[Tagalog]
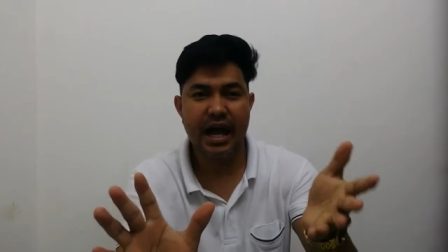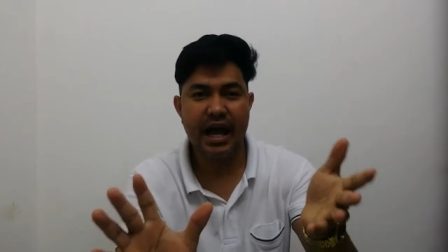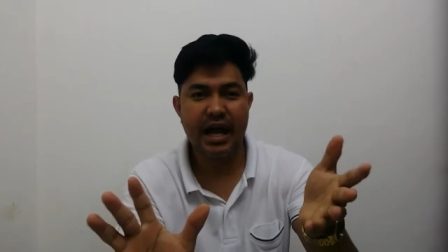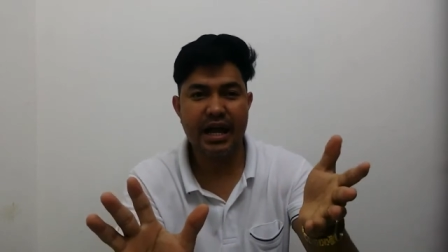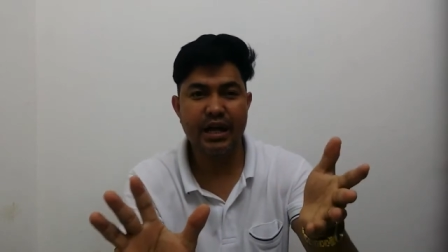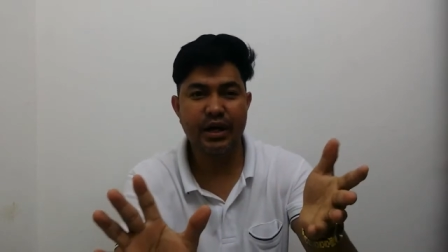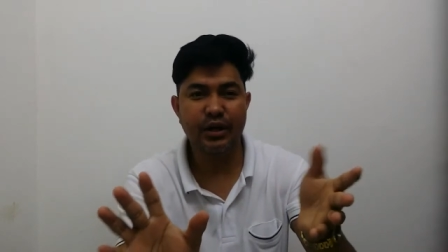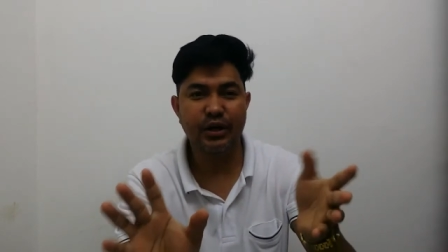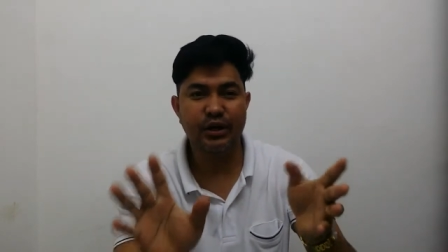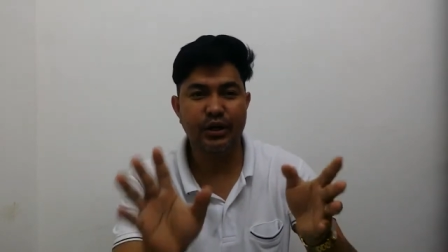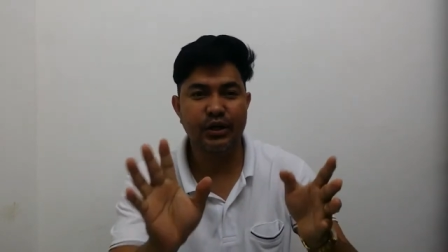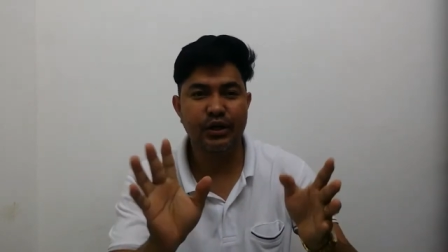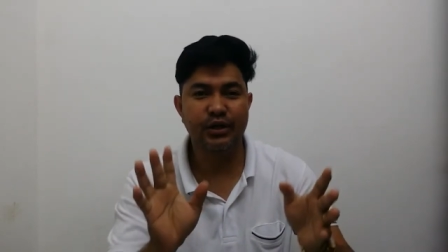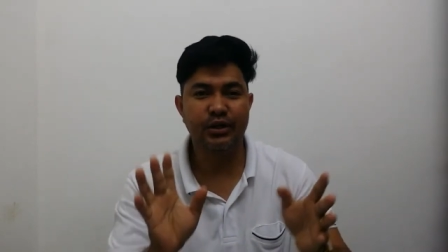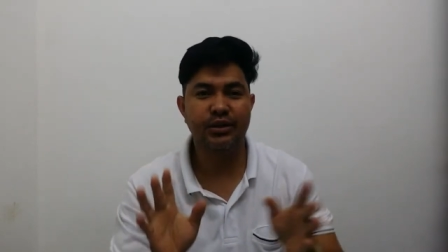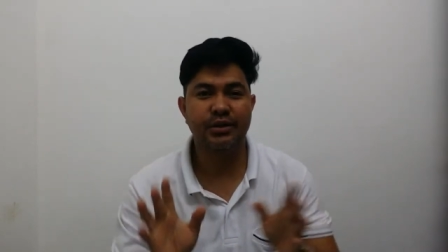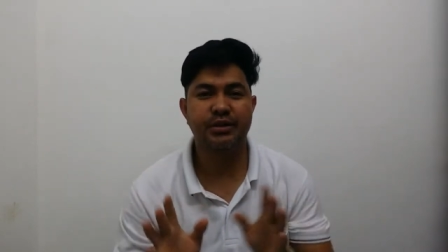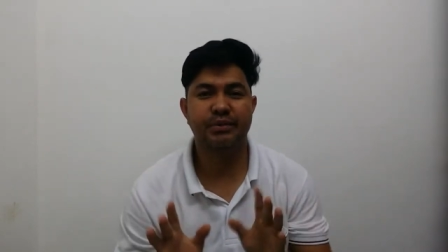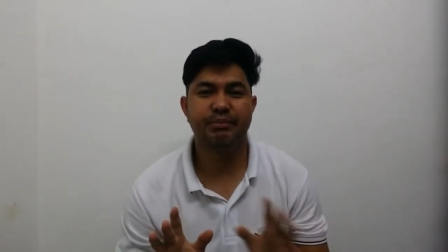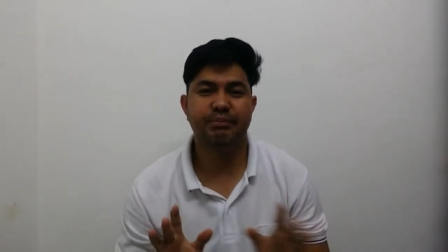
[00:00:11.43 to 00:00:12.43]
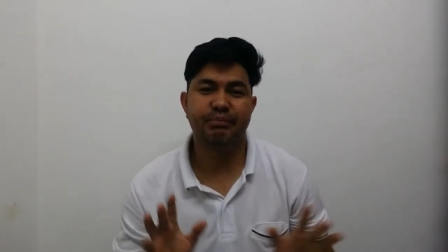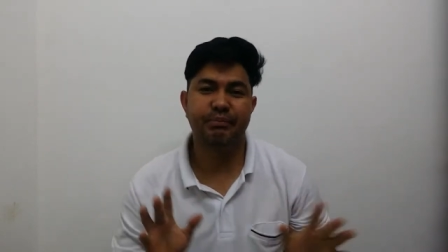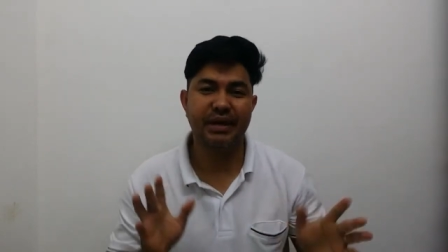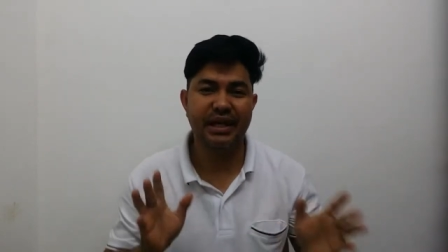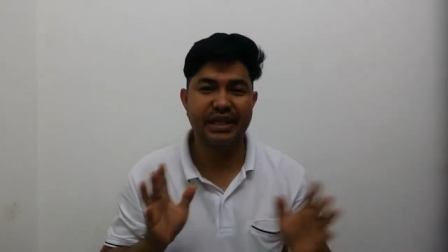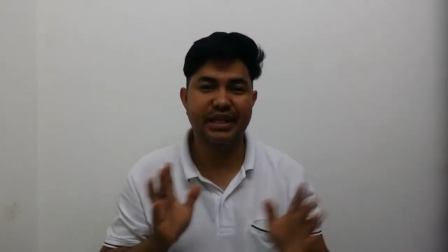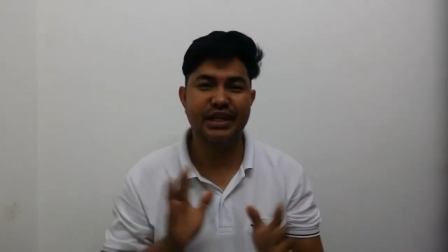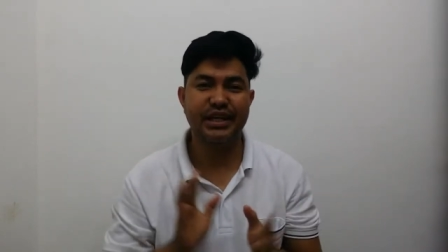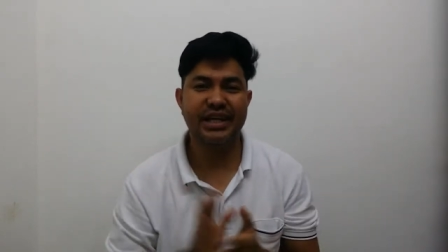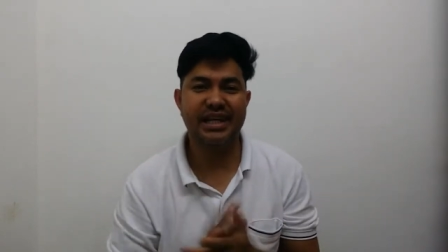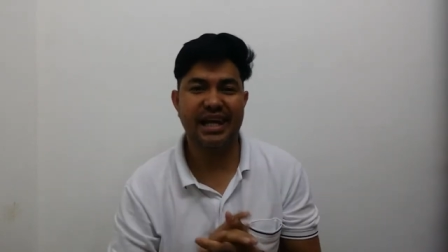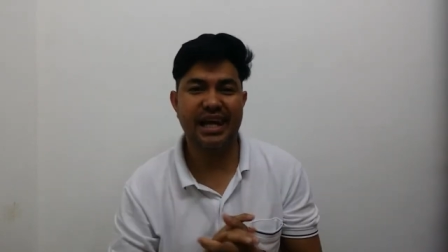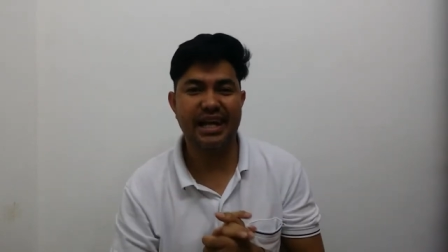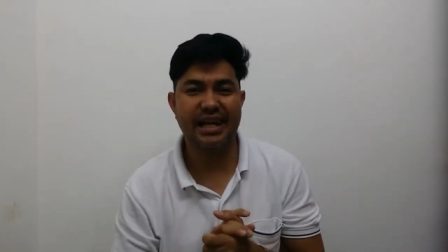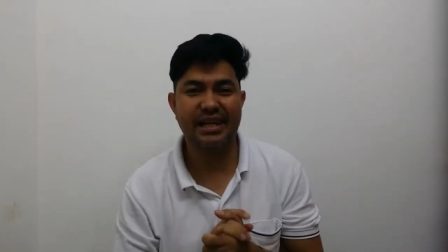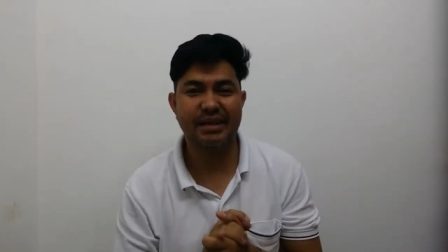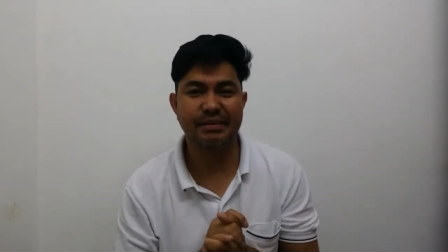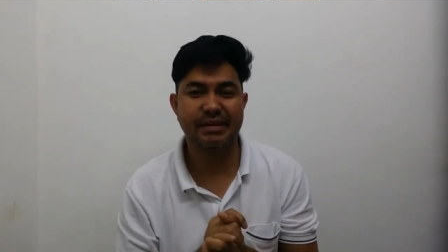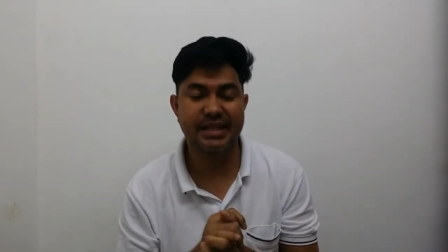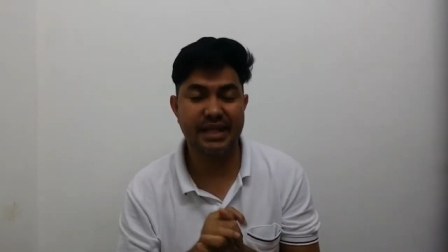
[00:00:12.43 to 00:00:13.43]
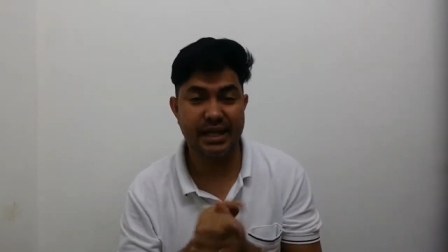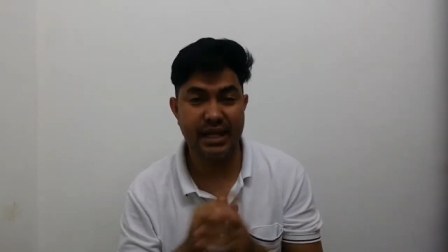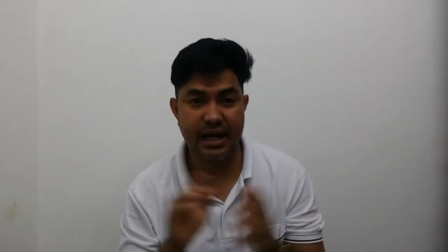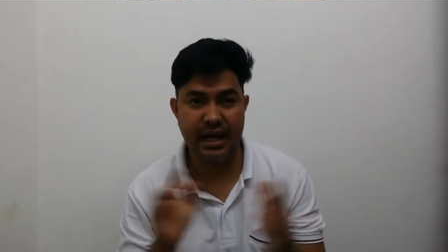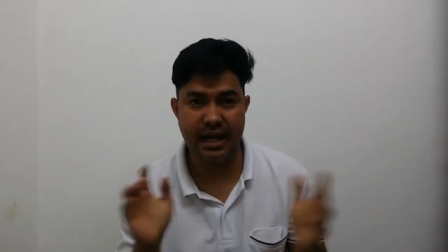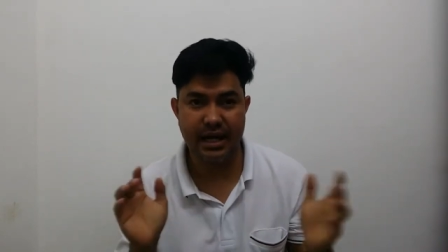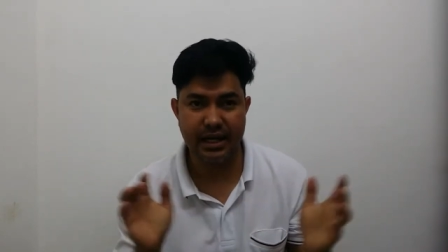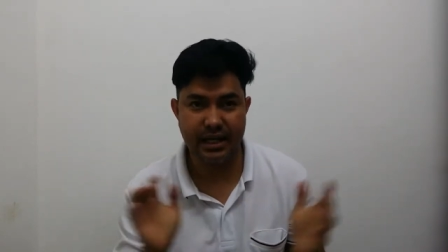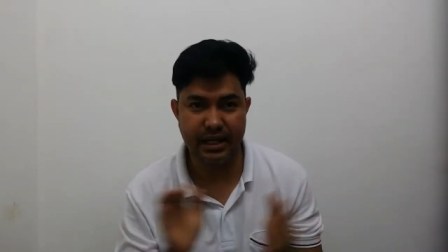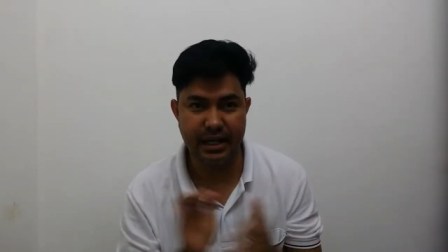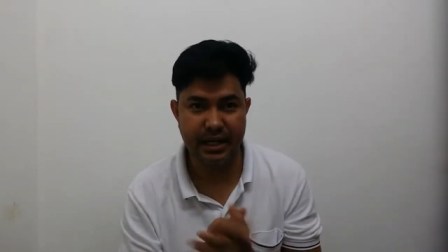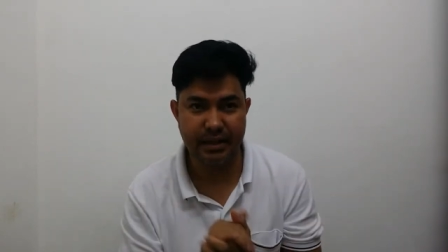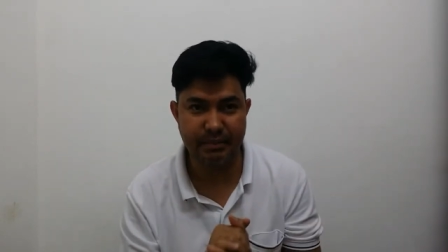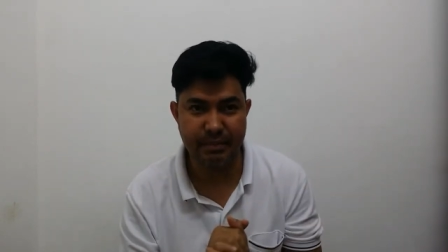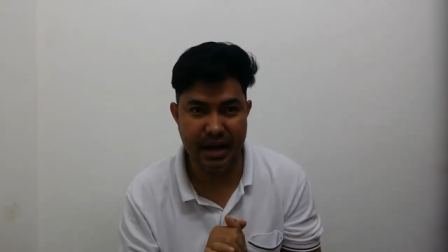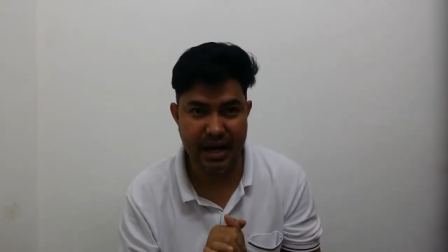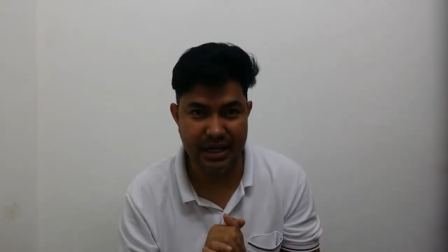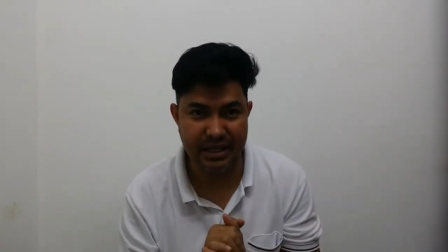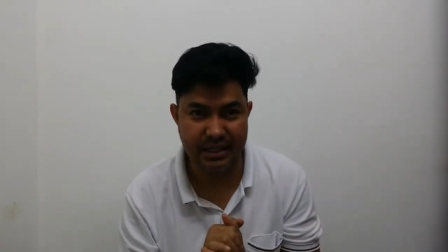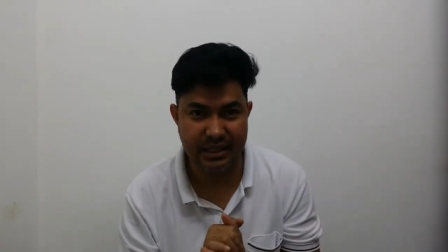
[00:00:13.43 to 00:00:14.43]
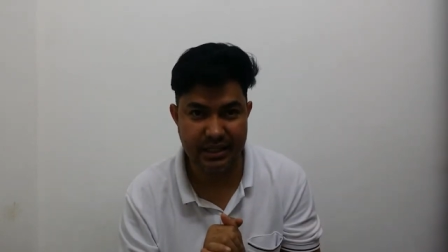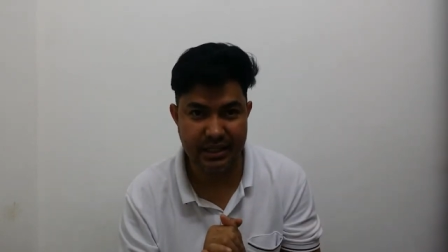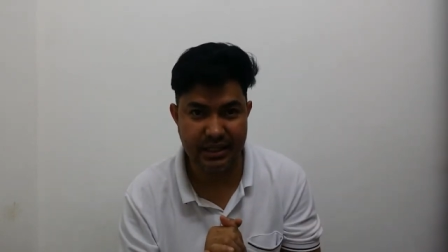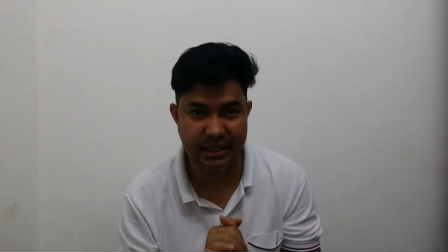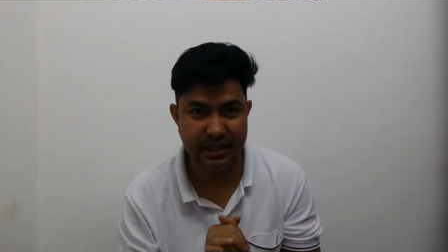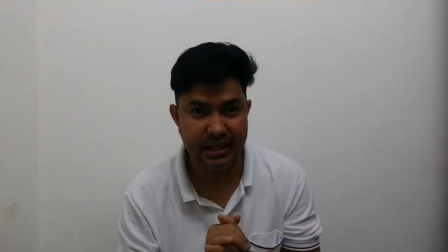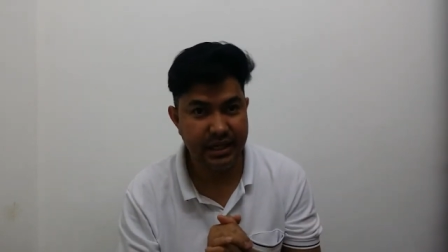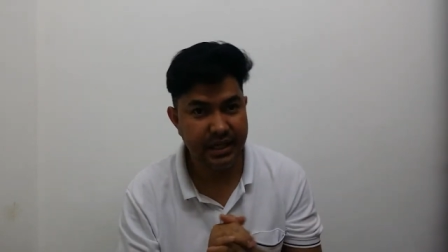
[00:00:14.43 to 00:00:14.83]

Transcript: akala ko maganda yung kinalalabasan ng aking unboxing.